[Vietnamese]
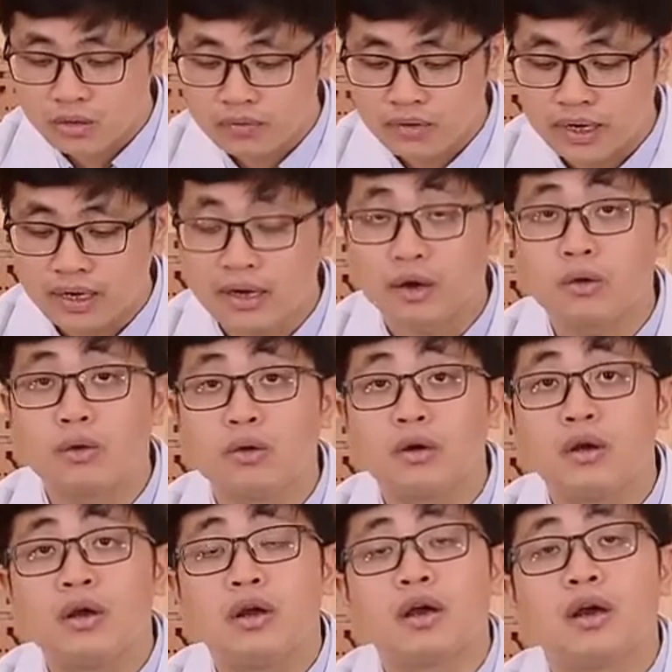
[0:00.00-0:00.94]
vậy là
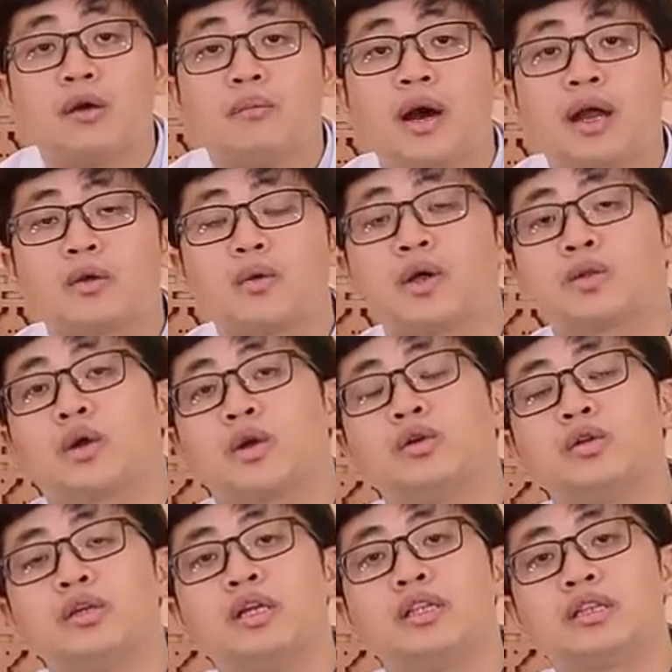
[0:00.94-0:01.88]
uh, bạn hoàn
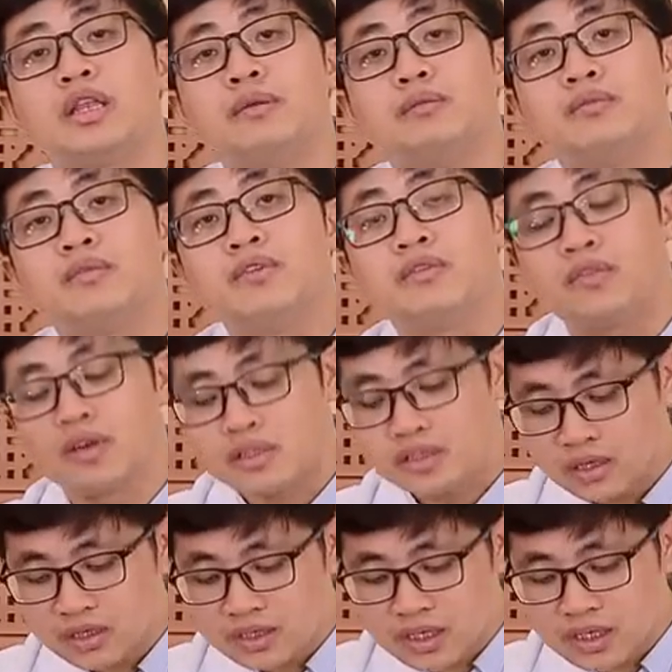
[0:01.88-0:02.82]
toàn có thể yên tâm
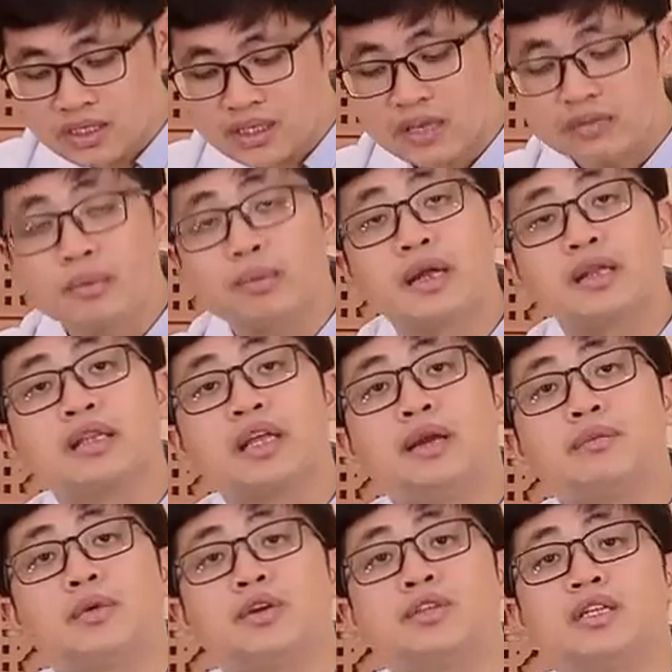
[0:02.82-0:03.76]
và xin được chia sẻ với bạn thêm
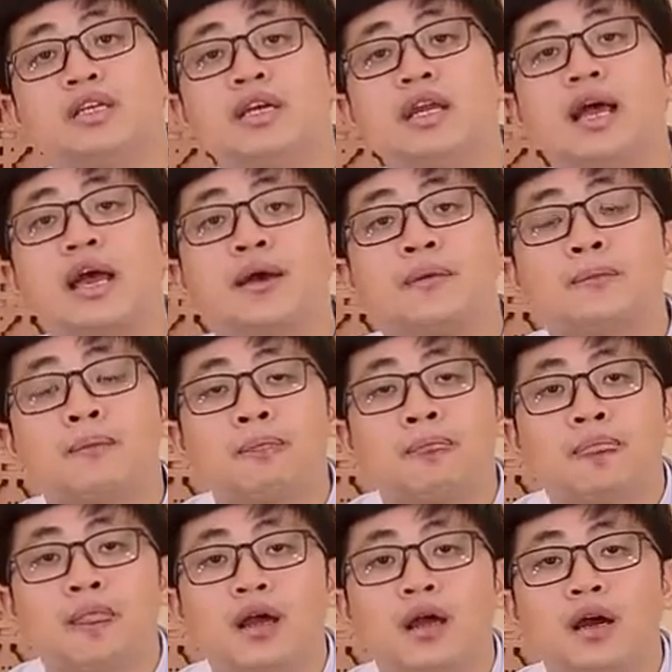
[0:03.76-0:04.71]
đó chính là
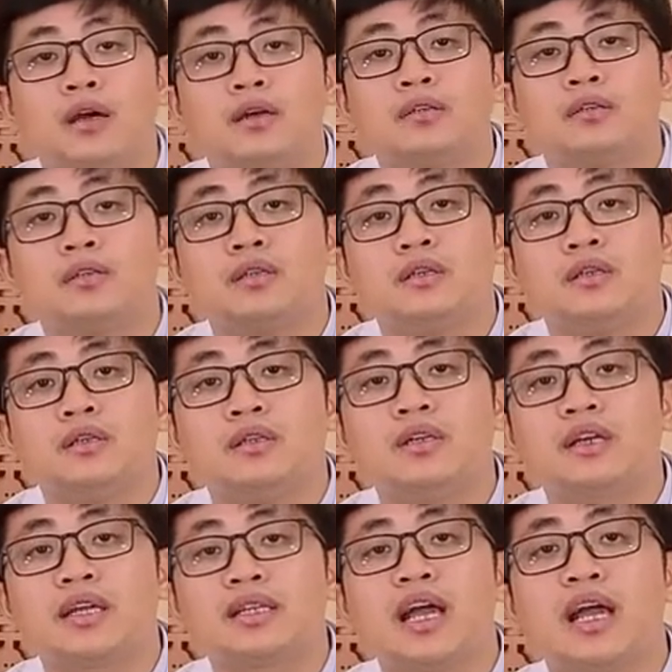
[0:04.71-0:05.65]
uh,
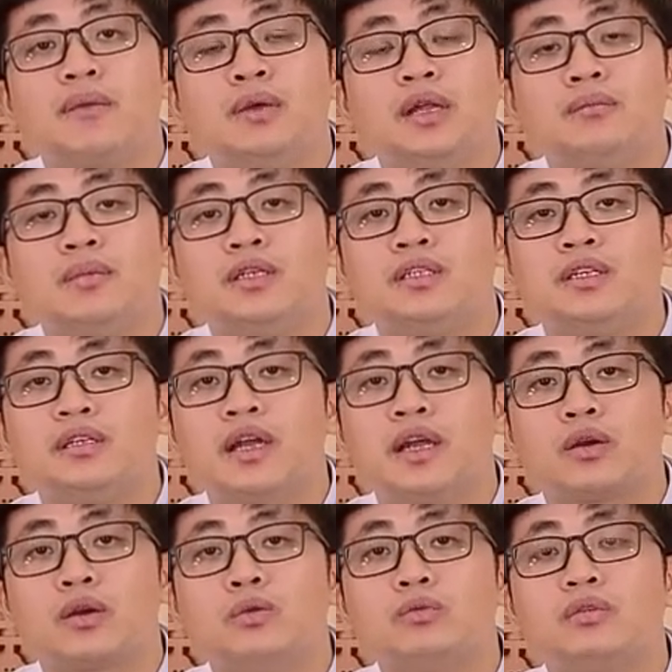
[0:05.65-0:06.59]
những cái tai biến biến chứng
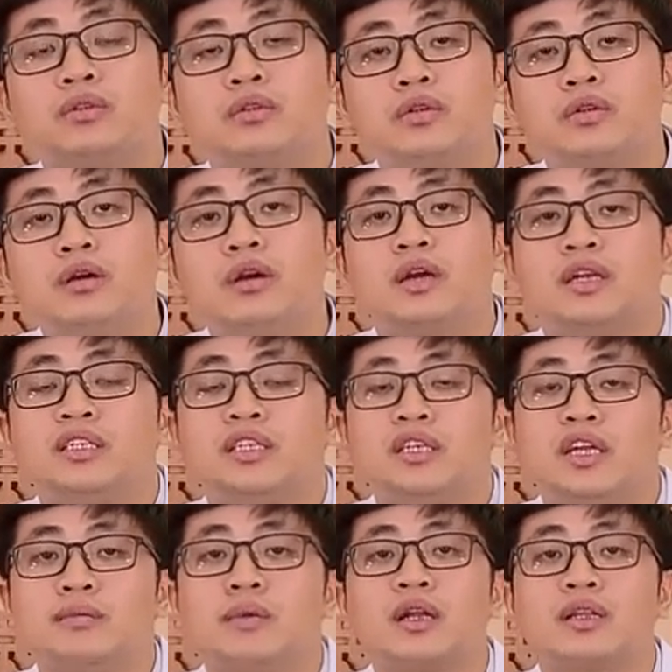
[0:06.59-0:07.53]
này cũng thường là
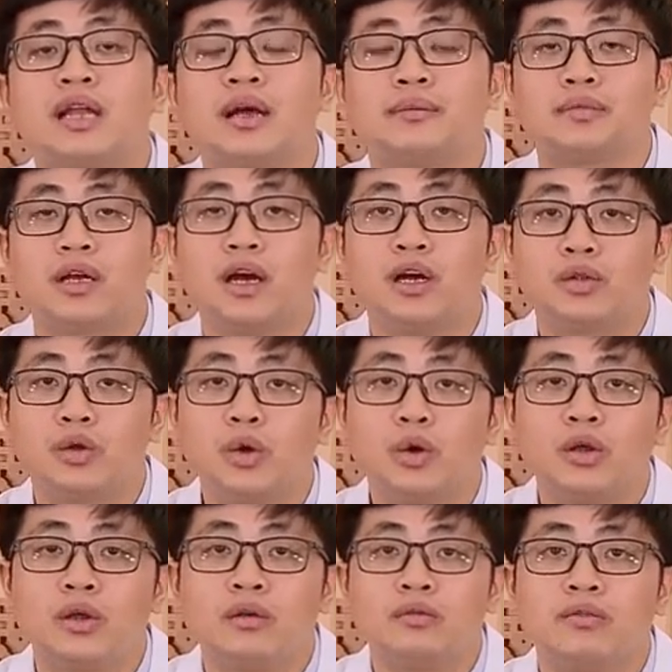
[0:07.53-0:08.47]
chỉ mắc là tạm thời
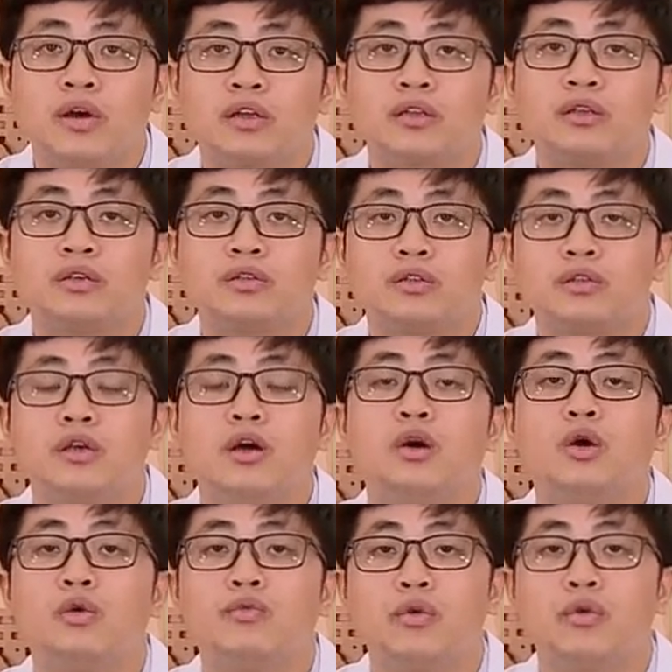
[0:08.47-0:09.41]
thôi và thực thường
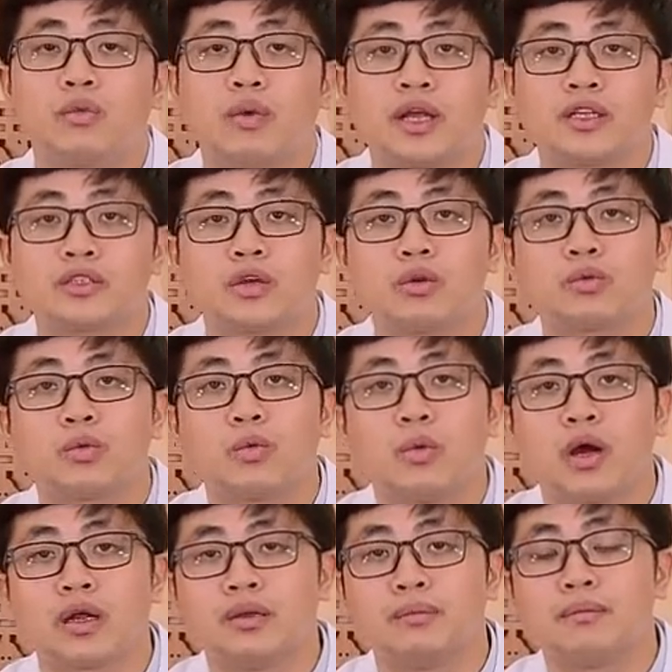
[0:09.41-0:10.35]
hồi phục lại sau
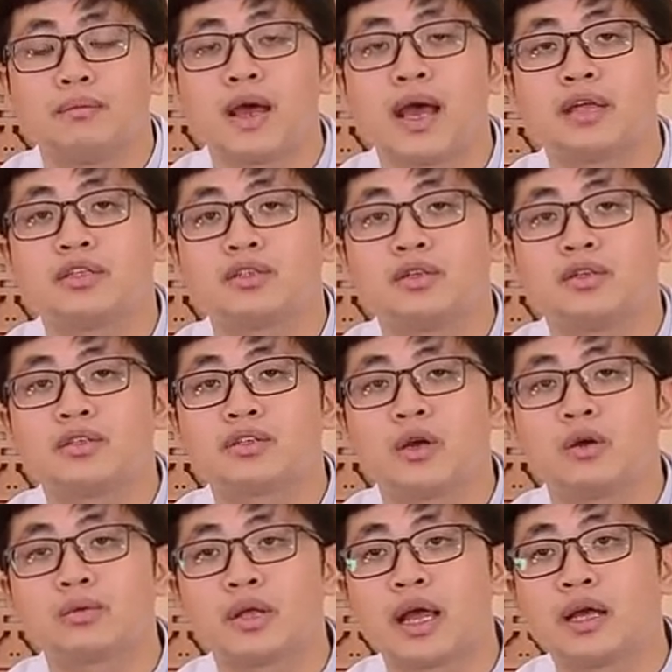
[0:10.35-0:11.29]
khoảng tầm 3 cho đến
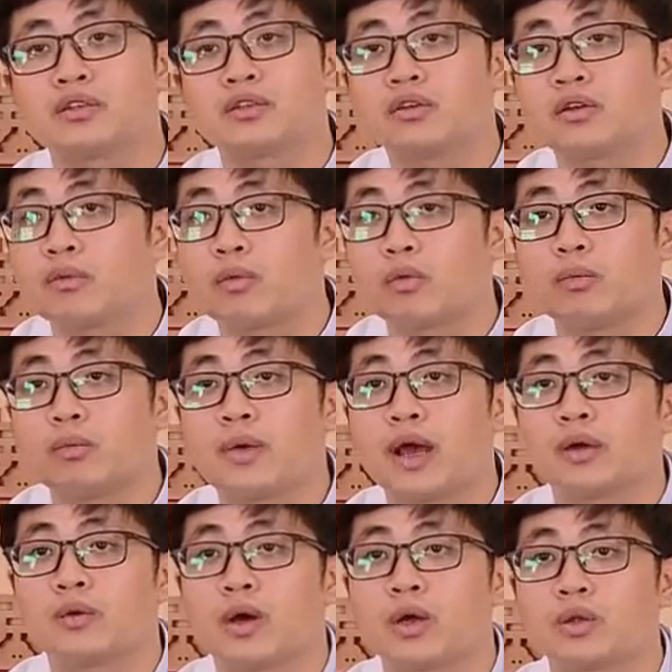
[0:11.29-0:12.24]
6 tháng rồi
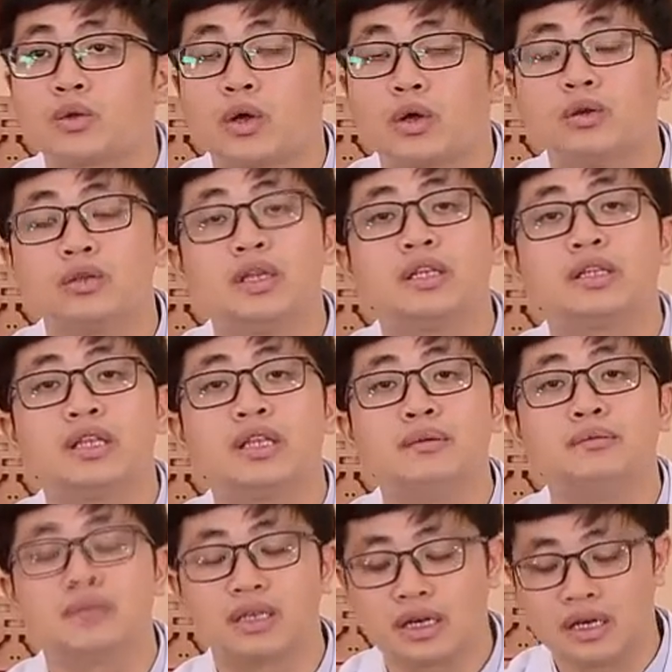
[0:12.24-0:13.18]
bạn hoàn toàn có thể yên
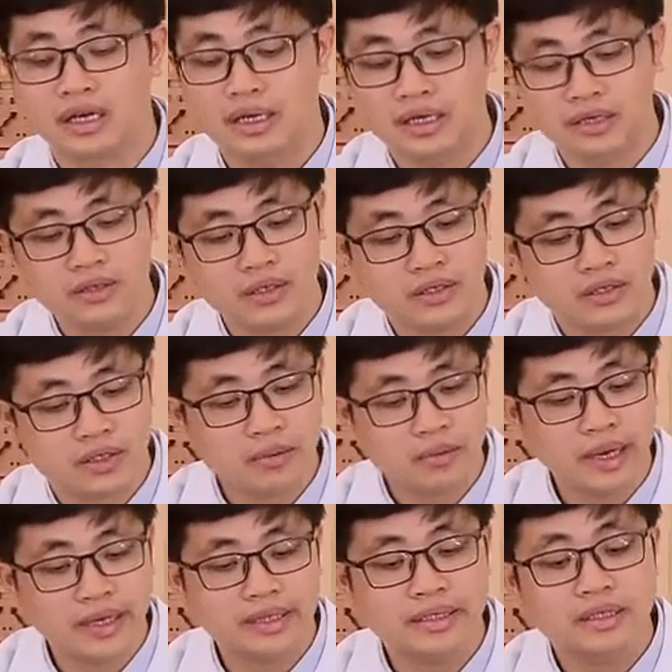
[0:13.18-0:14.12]
tâm rằng là để có thể
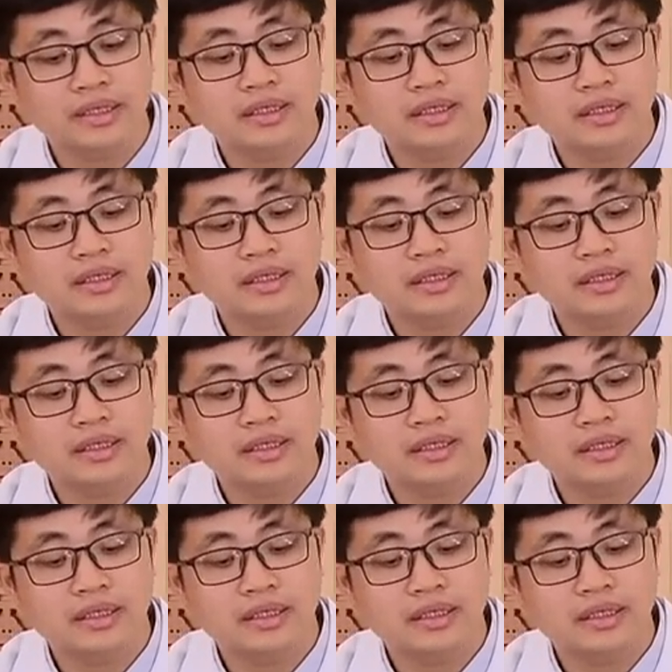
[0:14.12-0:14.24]
chữa bệnh.